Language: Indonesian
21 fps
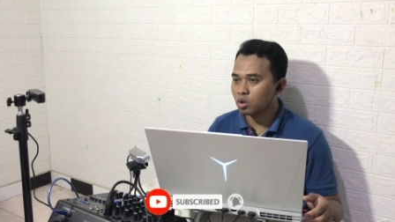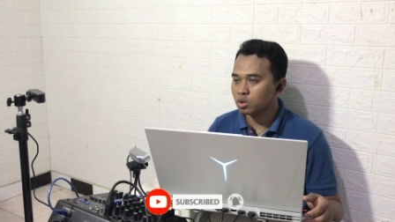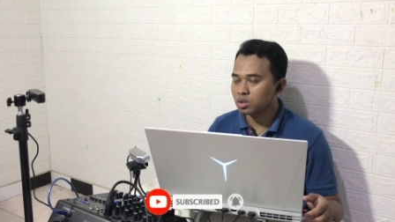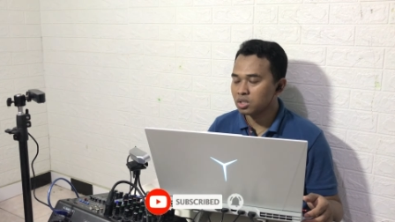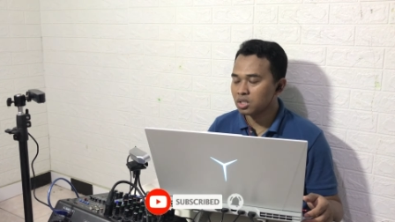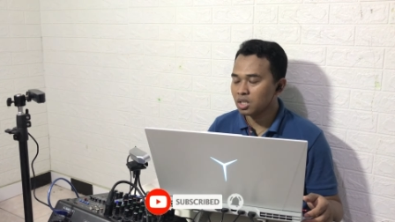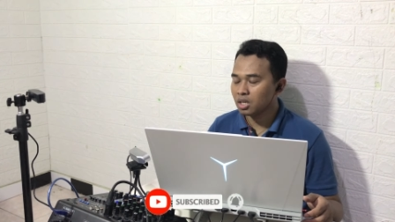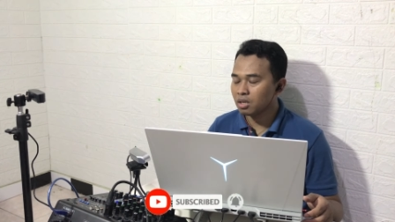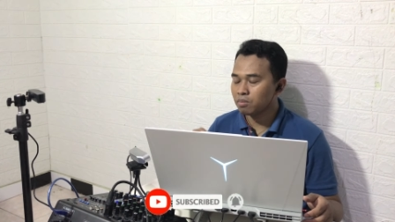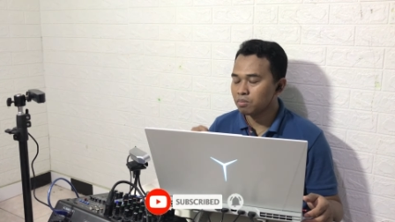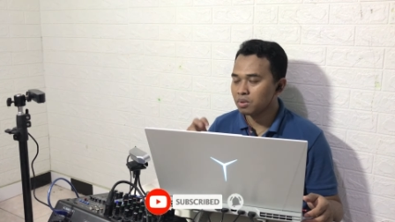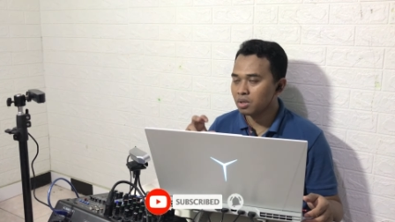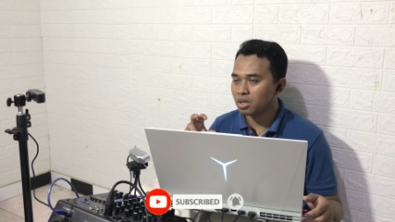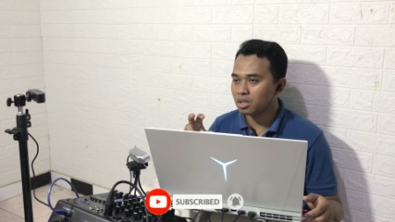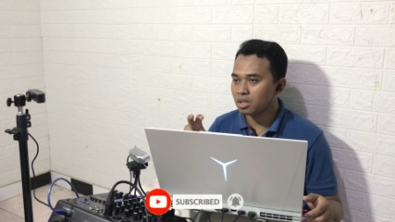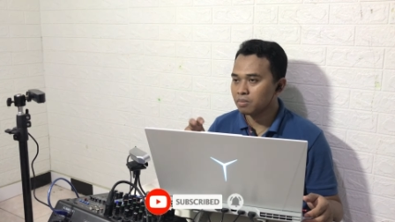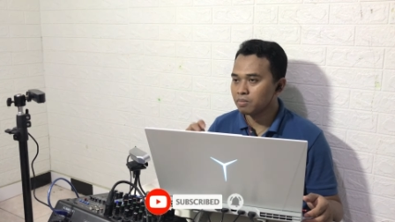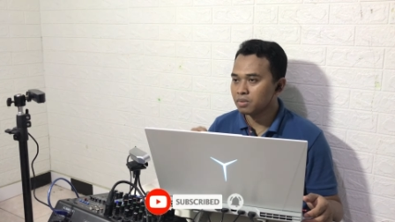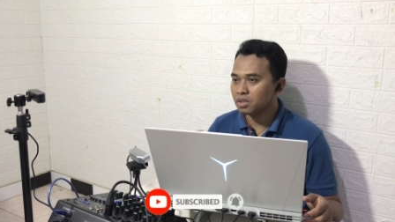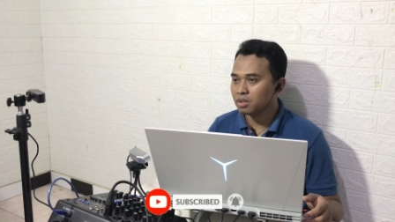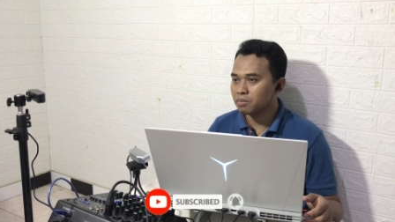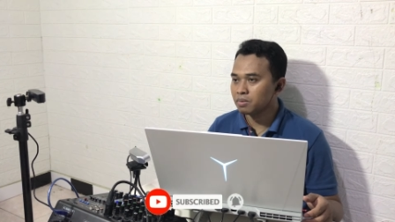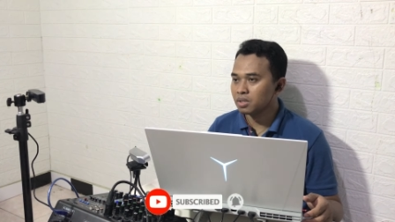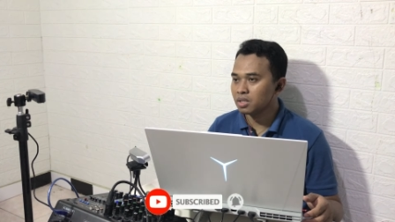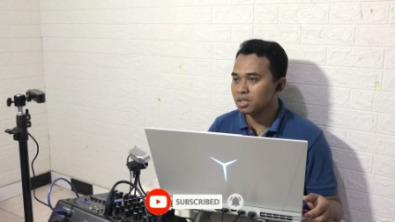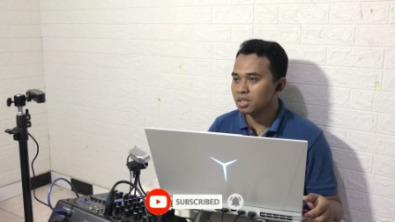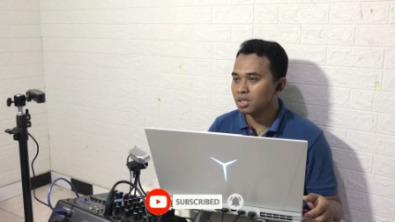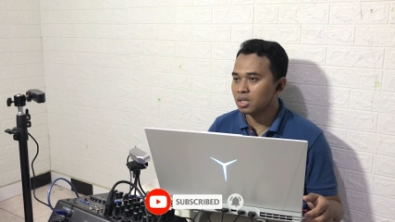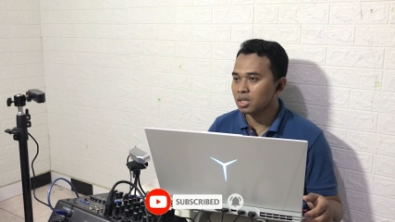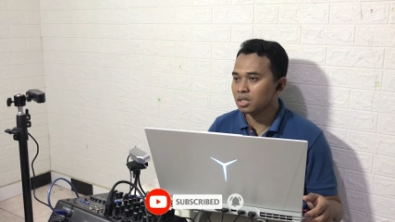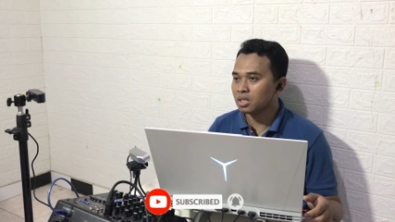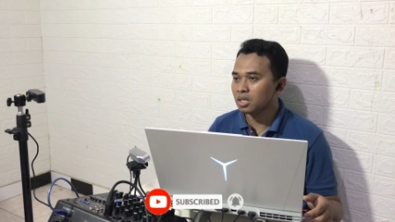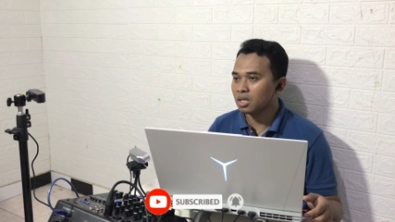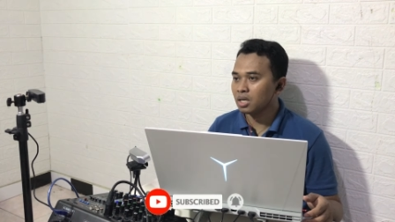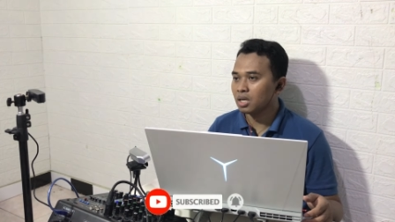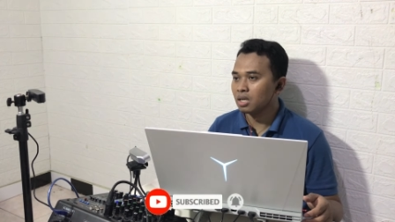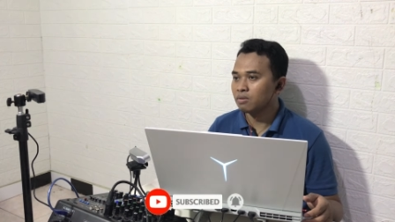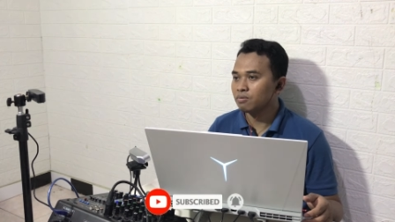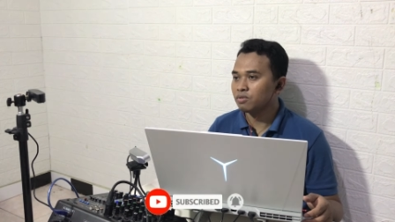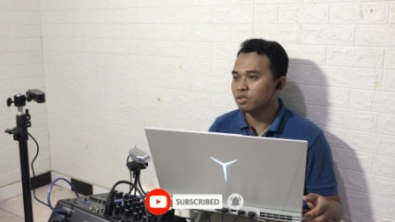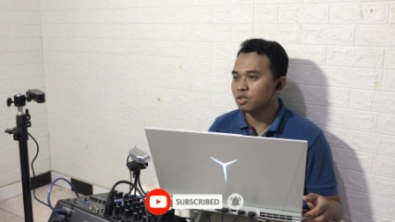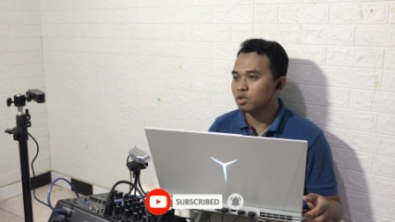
lonceng biar teman-teman tidak ketinggalan